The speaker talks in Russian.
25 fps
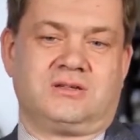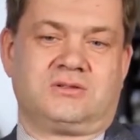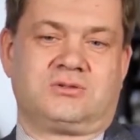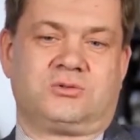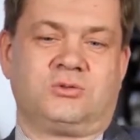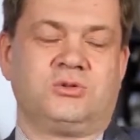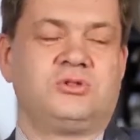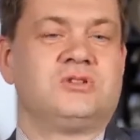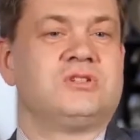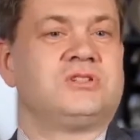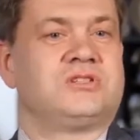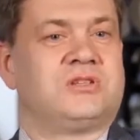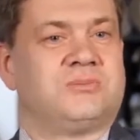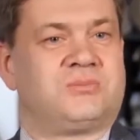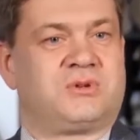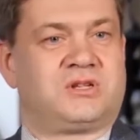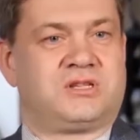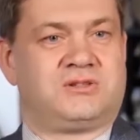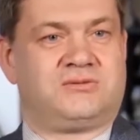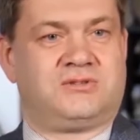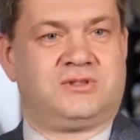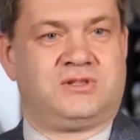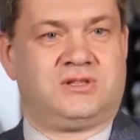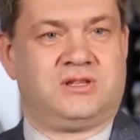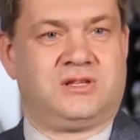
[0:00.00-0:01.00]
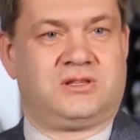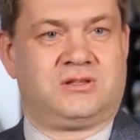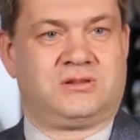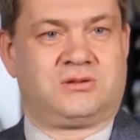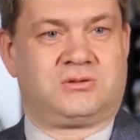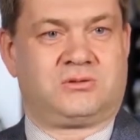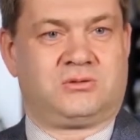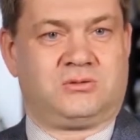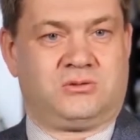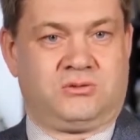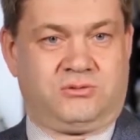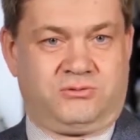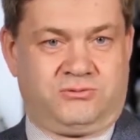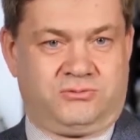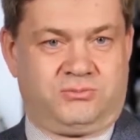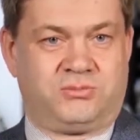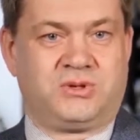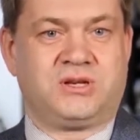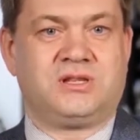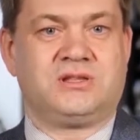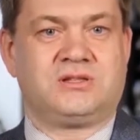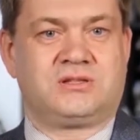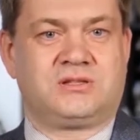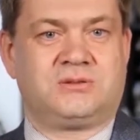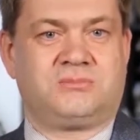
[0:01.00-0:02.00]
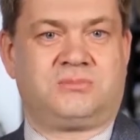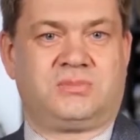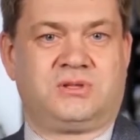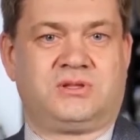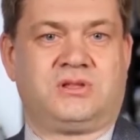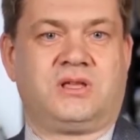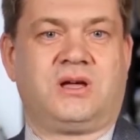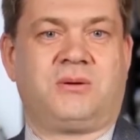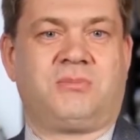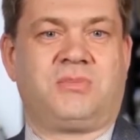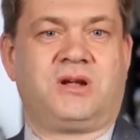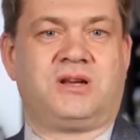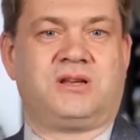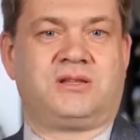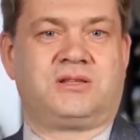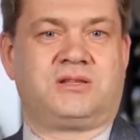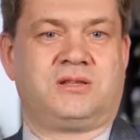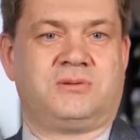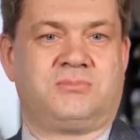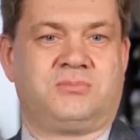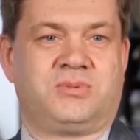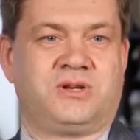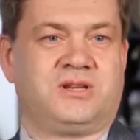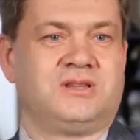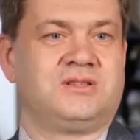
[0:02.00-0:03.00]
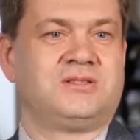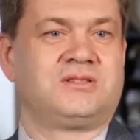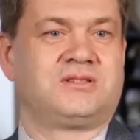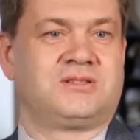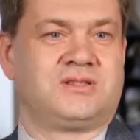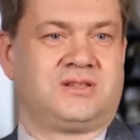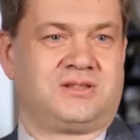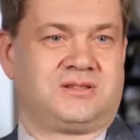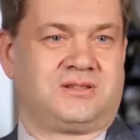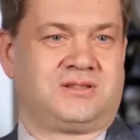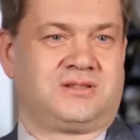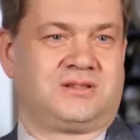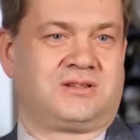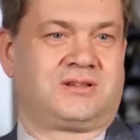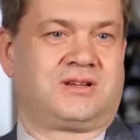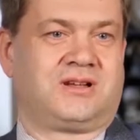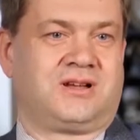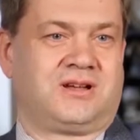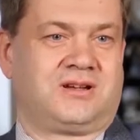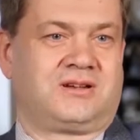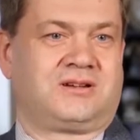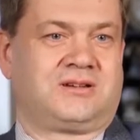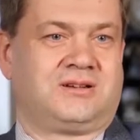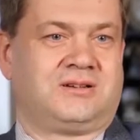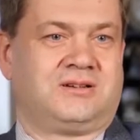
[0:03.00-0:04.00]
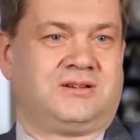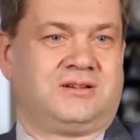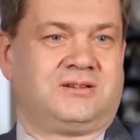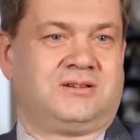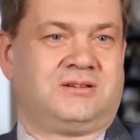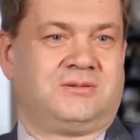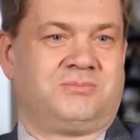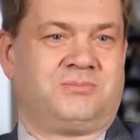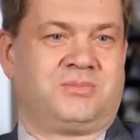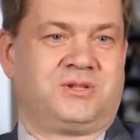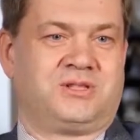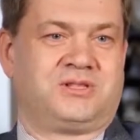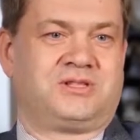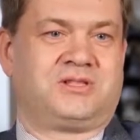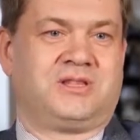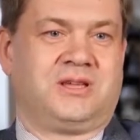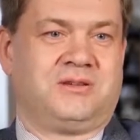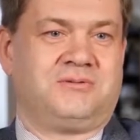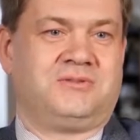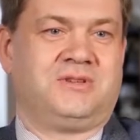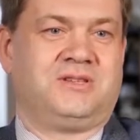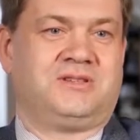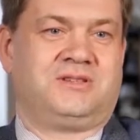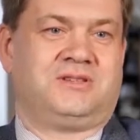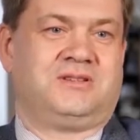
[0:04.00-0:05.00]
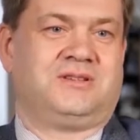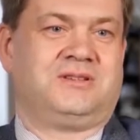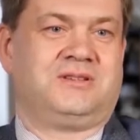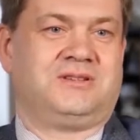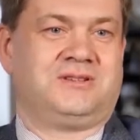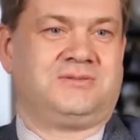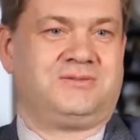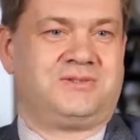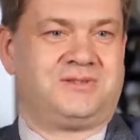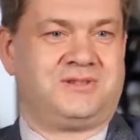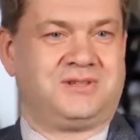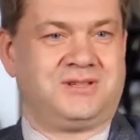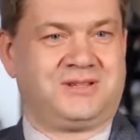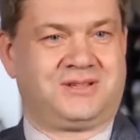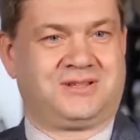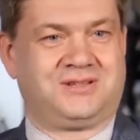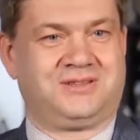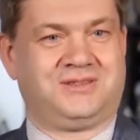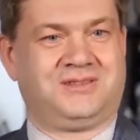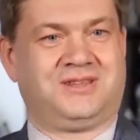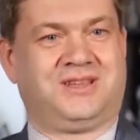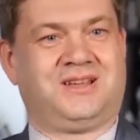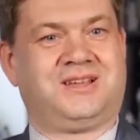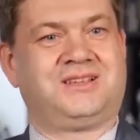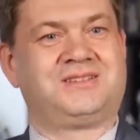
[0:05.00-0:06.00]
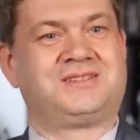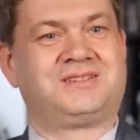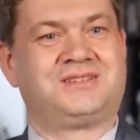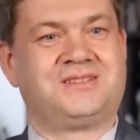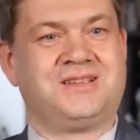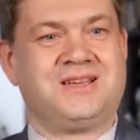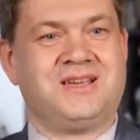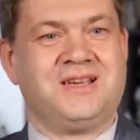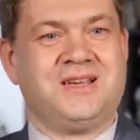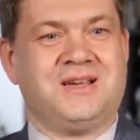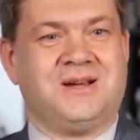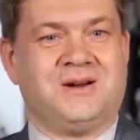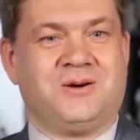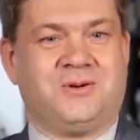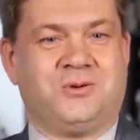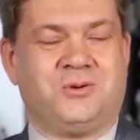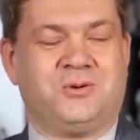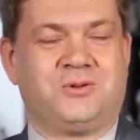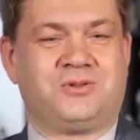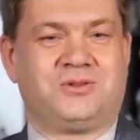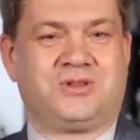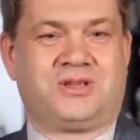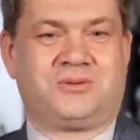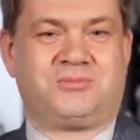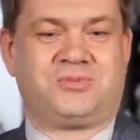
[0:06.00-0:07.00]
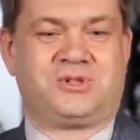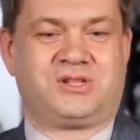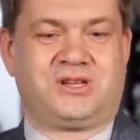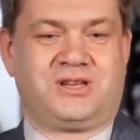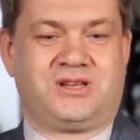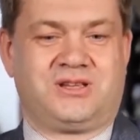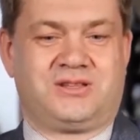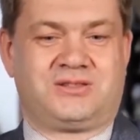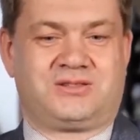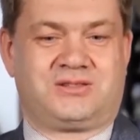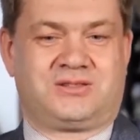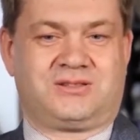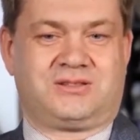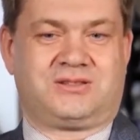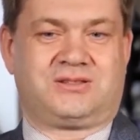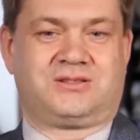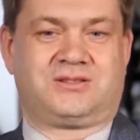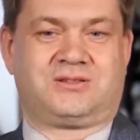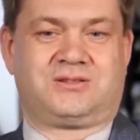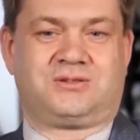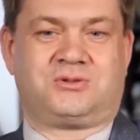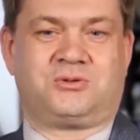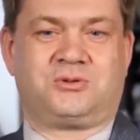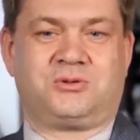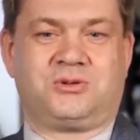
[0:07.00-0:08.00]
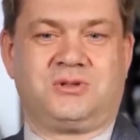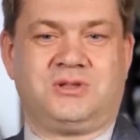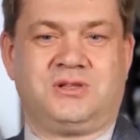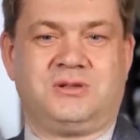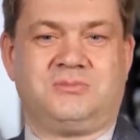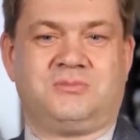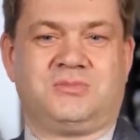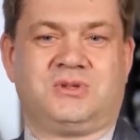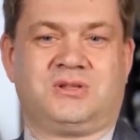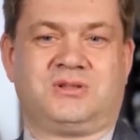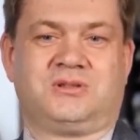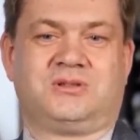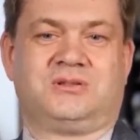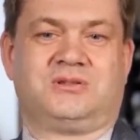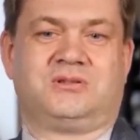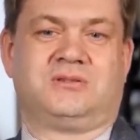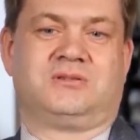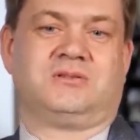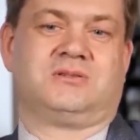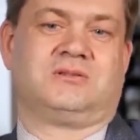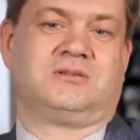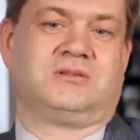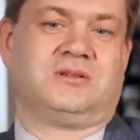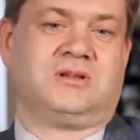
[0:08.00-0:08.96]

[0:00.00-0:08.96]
сущности произведения, то, в принципе, да, «Маленький принц» — это как э, представитель всех нас. Он общается с другими